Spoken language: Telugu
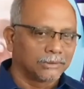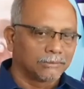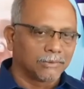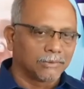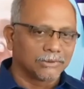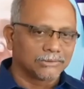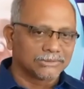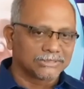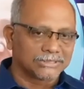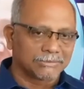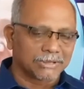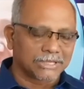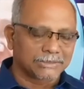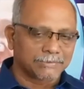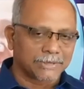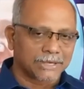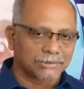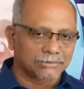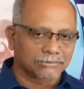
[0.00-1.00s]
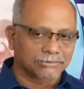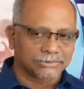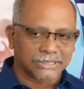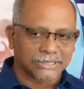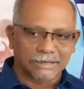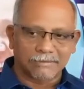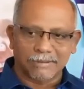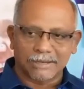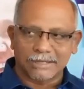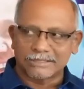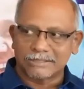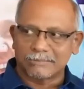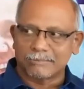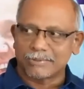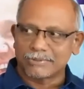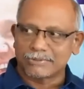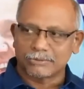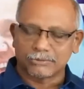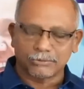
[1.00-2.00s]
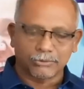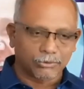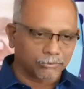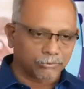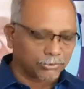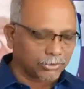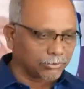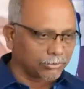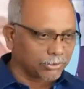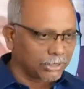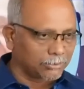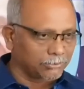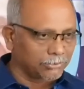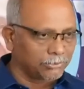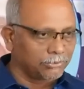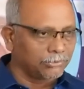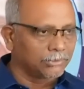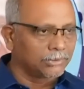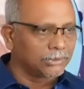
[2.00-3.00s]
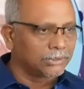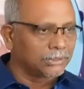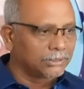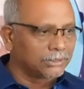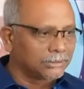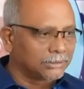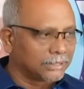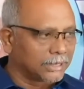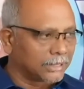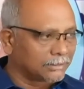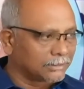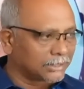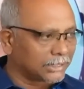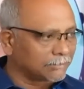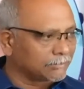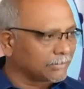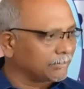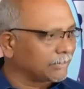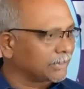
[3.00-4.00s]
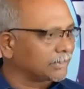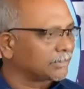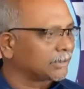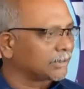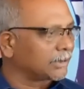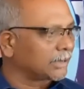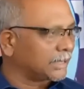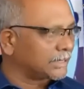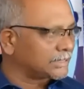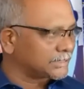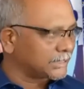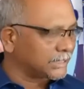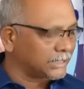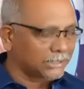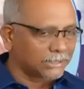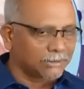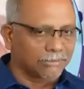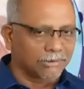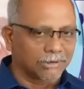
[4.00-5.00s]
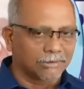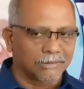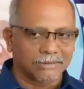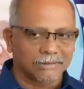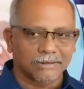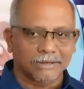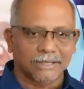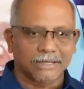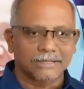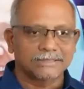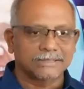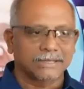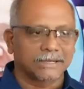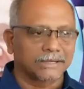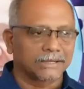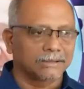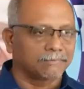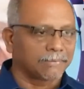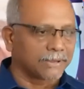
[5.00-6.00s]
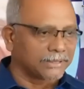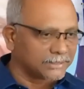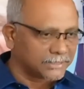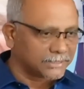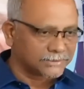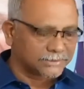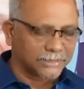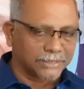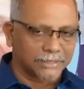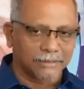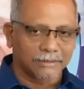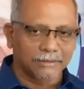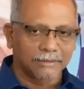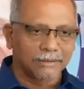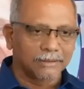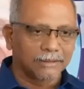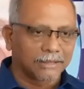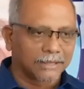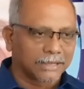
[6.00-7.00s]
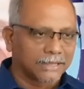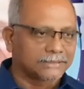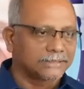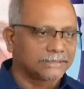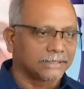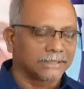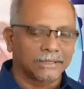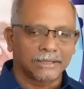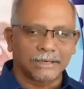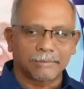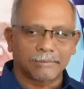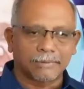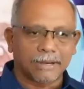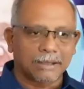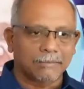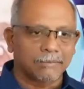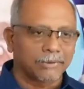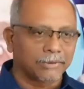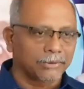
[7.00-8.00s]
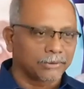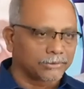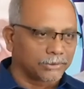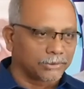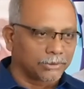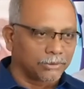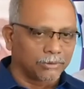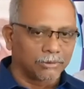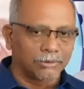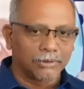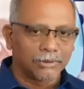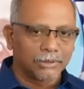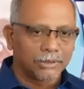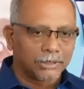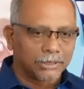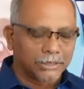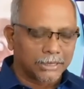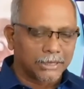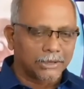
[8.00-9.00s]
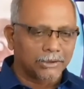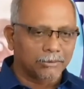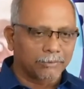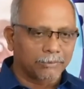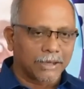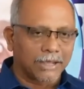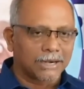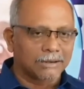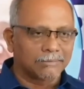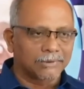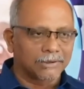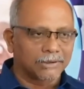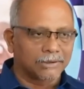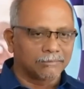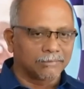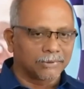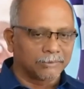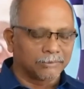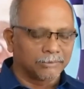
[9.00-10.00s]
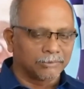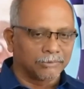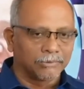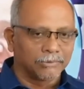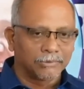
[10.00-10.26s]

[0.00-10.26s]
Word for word: బహుజన సమాజ్ పార్టీ నుంచి గెలవాలని చెప్పేసి వ్యూహంతో ఉన్నాము దీనందరికీ మేమందరం కలిసికట్టుగా ఉన్నాం అందరం కలిసికట్టుగా పనిచేస్తే ఖచ్చితంగా రేపు రాబోయే రోజుల్లో రెండు పార్లమెంట్లు మేము